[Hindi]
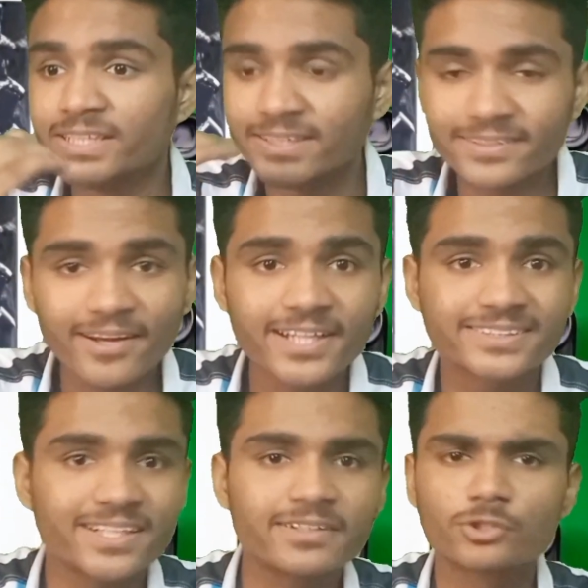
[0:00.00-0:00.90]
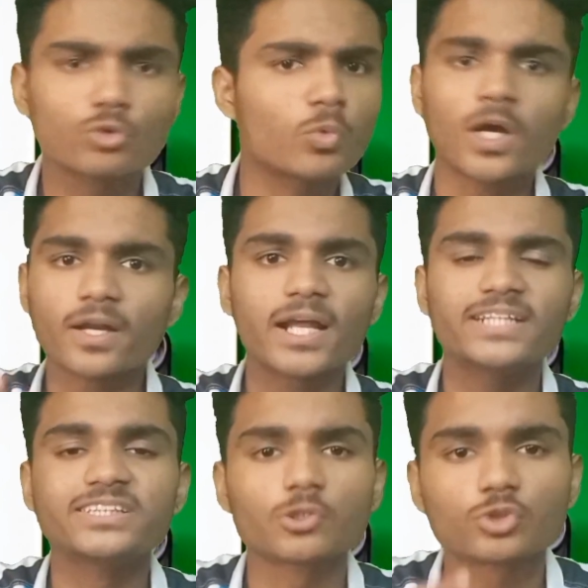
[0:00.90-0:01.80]
उसकी ट्रिक्स एंड जो कर रहा
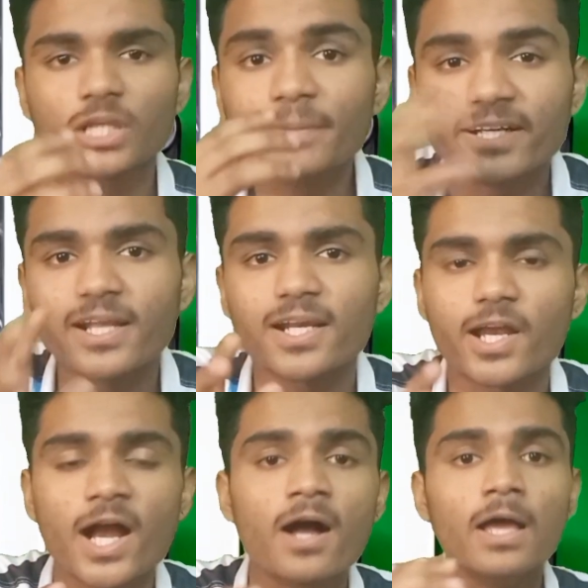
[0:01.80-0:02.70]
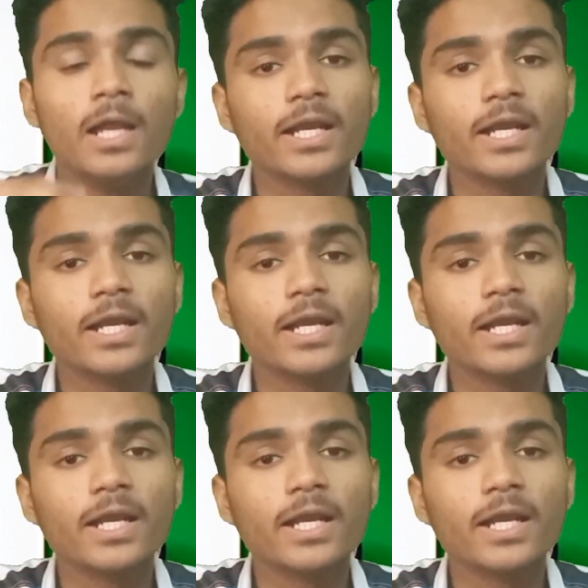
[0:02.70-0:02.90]
है चीज़ें उससे हमें डर लगेगा